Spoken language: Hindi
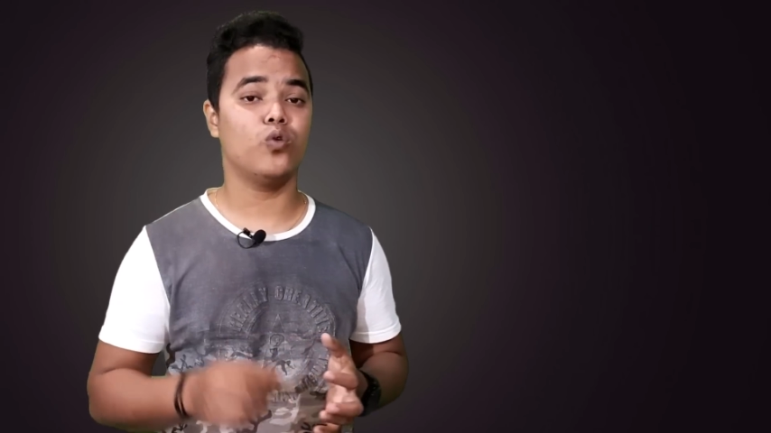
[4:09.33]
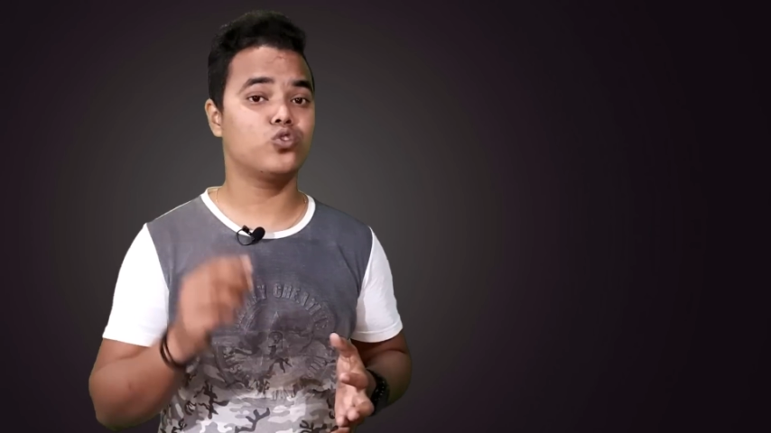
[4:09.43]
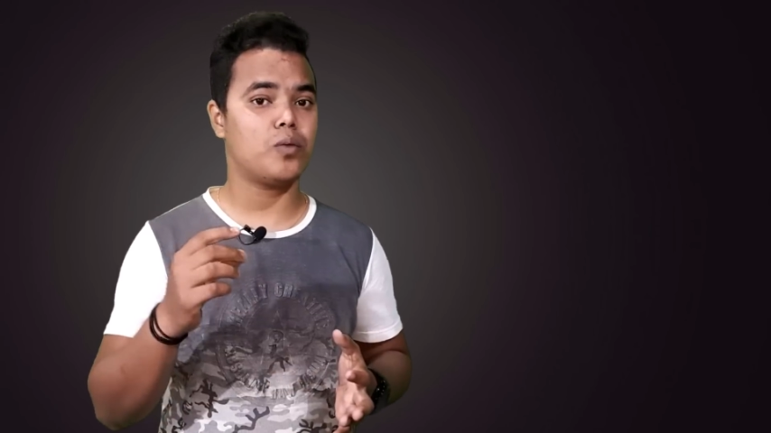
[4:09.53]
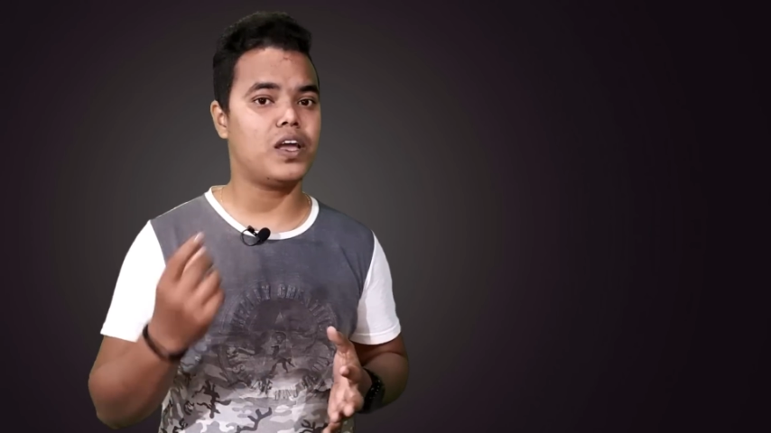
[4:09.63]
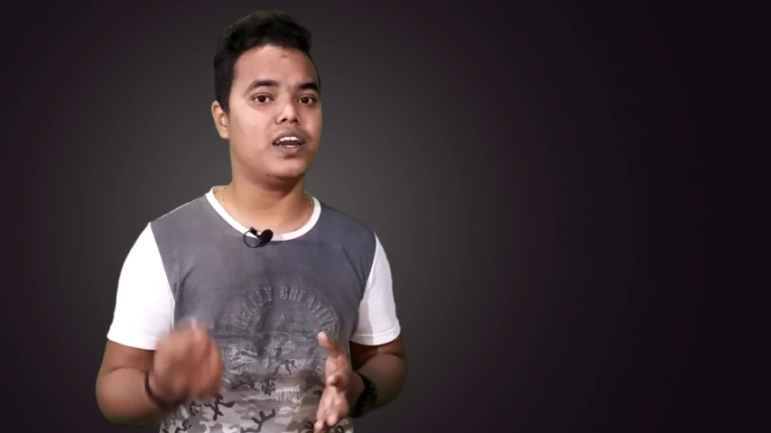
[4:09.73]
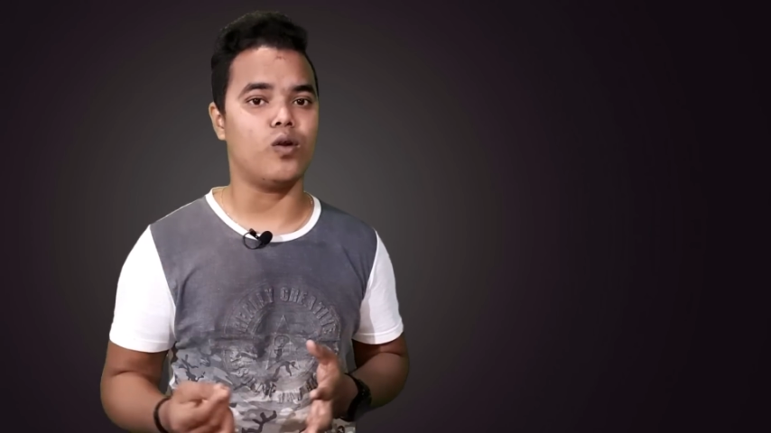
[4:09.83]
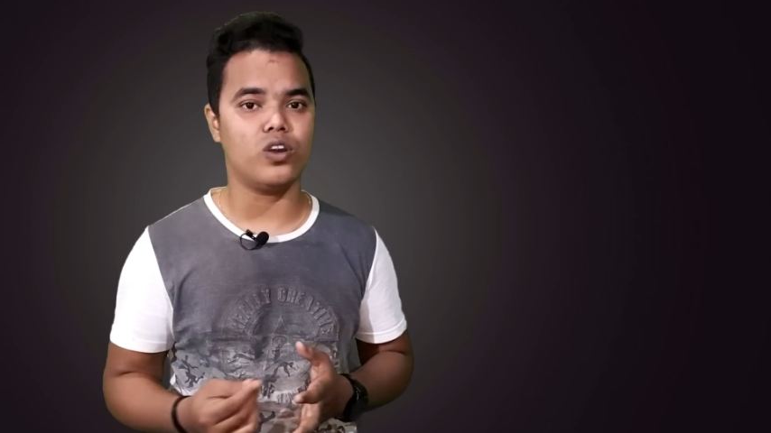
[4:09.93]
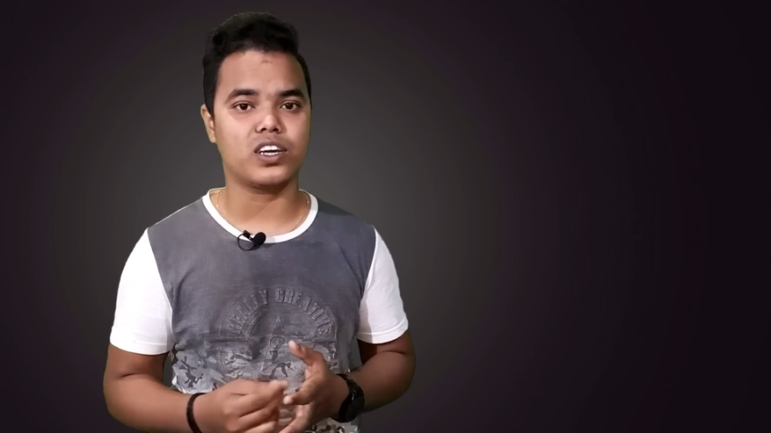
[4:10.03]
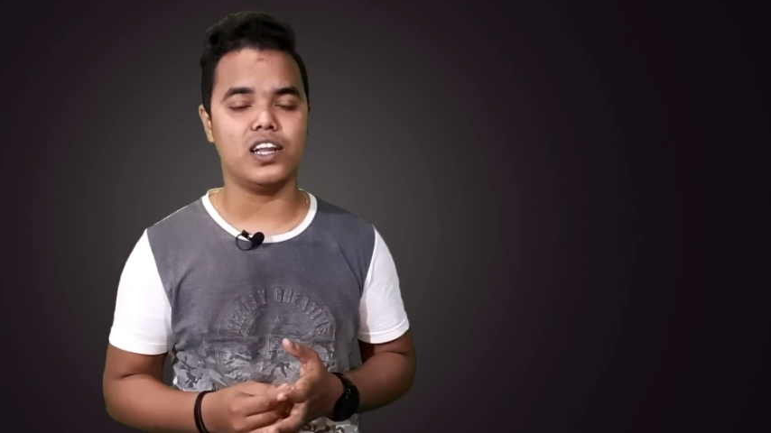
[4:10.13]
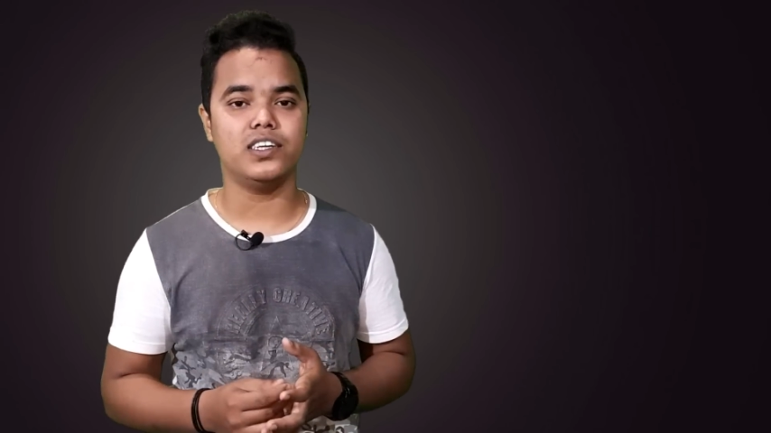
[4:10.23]
उसको पहले
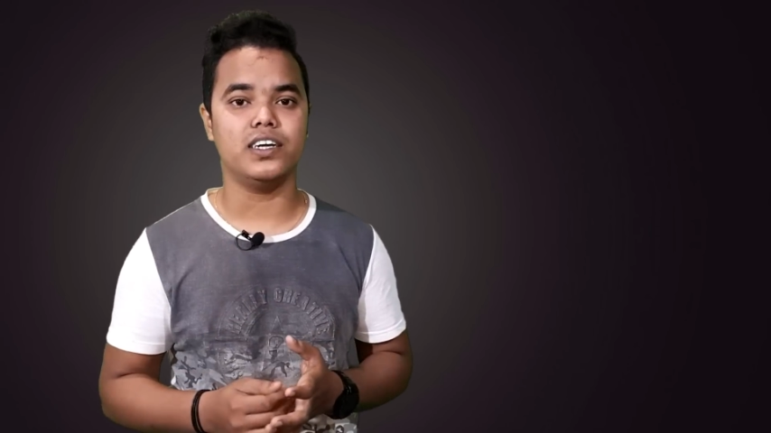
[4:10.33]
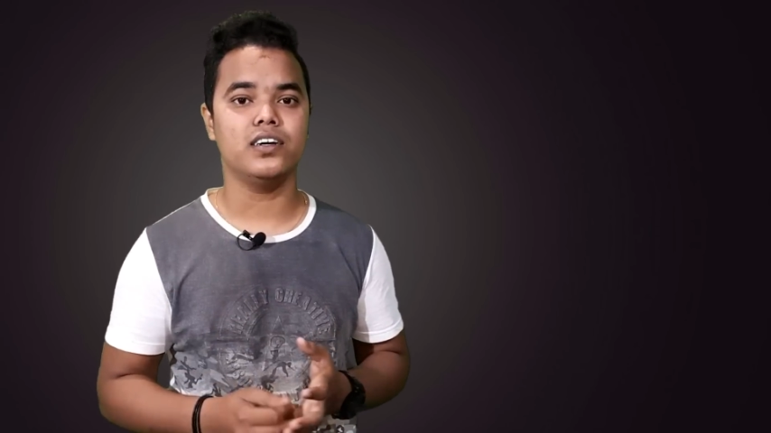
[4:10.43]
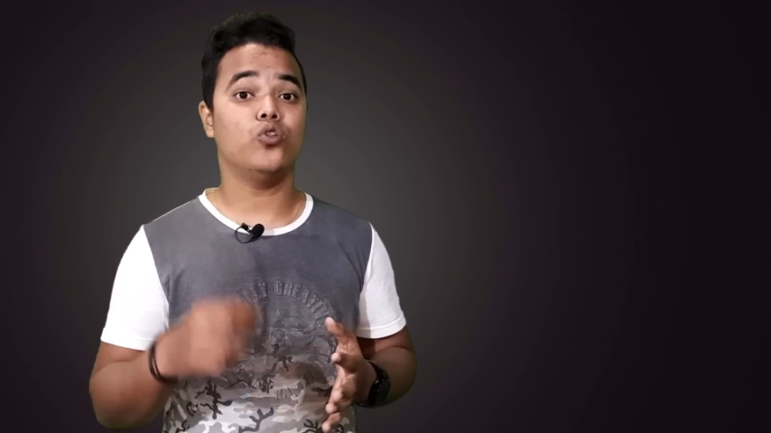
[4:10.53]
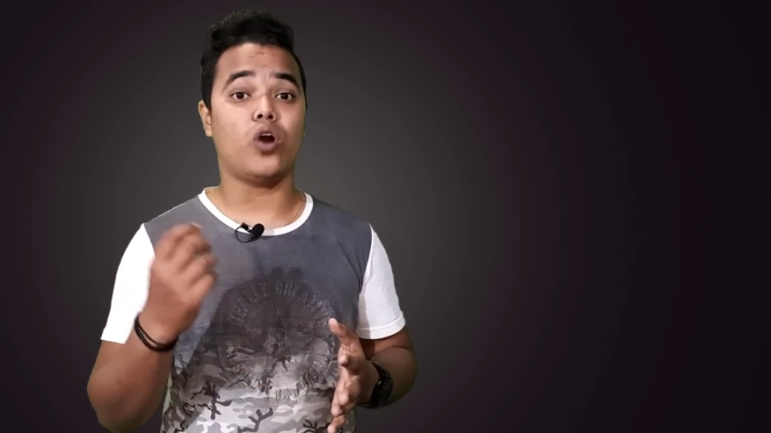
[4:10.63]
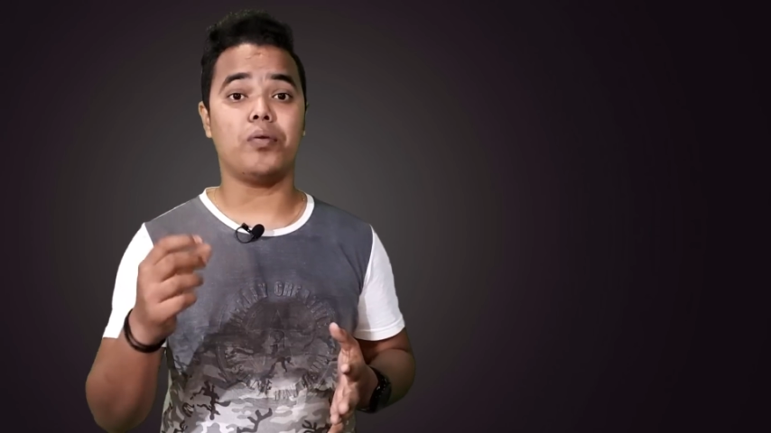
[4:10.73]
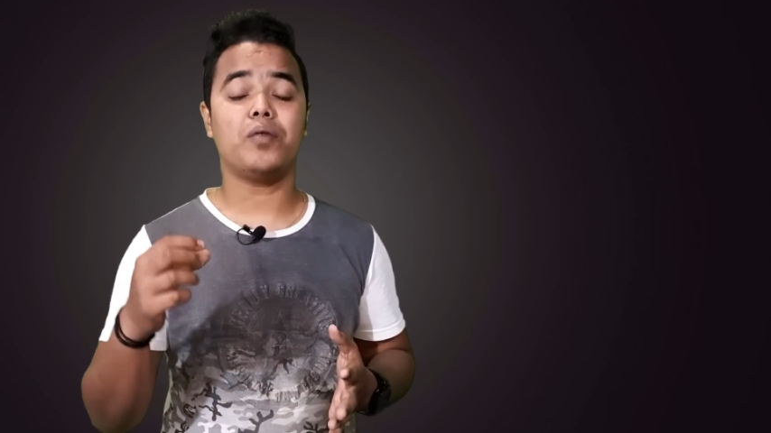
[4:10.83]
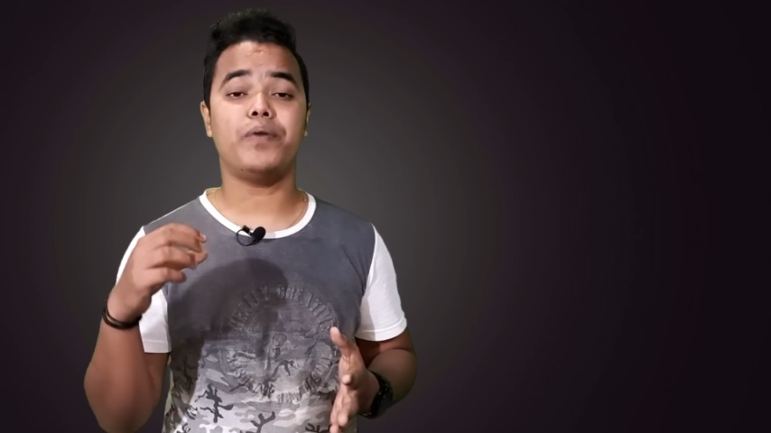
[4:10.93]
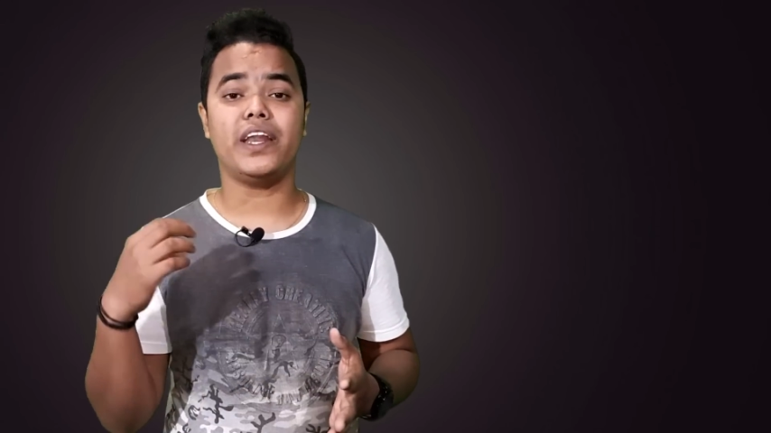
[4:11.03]
डाउनलोड कर लीजिए तो आप अगर